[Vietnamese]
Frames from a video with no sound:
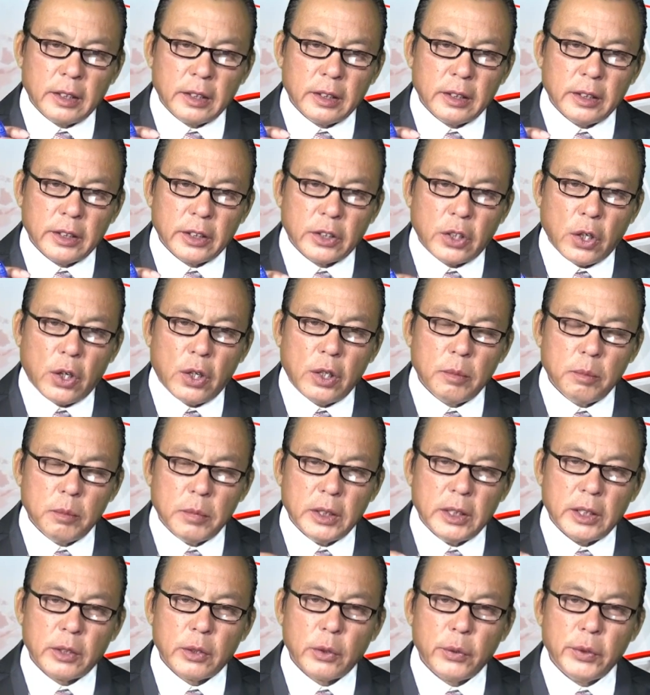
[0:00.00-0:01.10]
người con
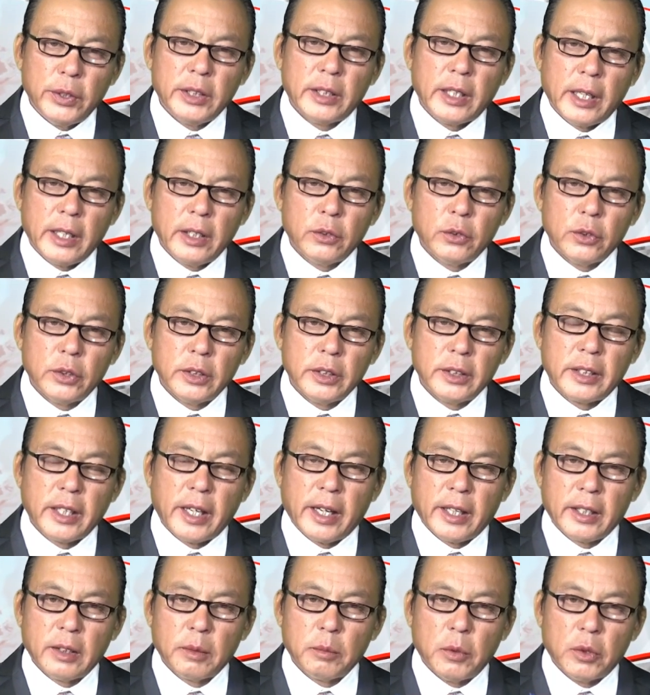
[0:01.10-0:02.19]
mượn có uy thế của người
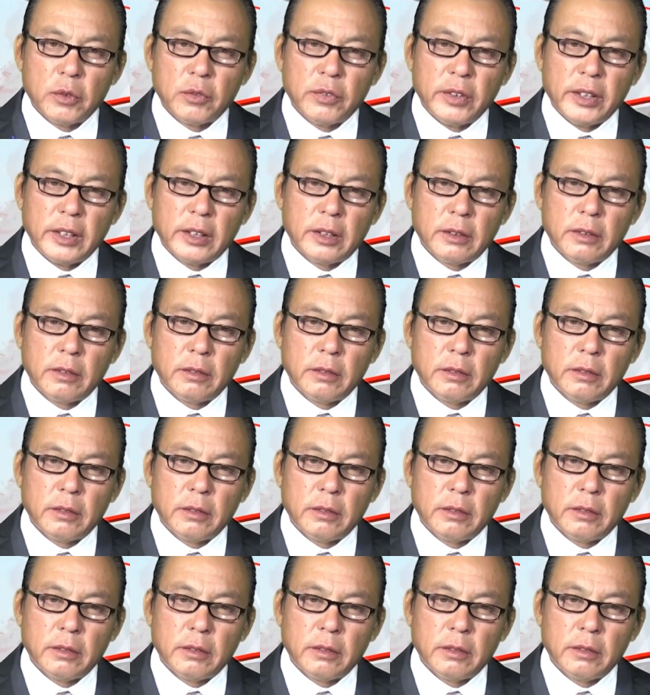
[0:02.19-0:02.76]
cha là một vị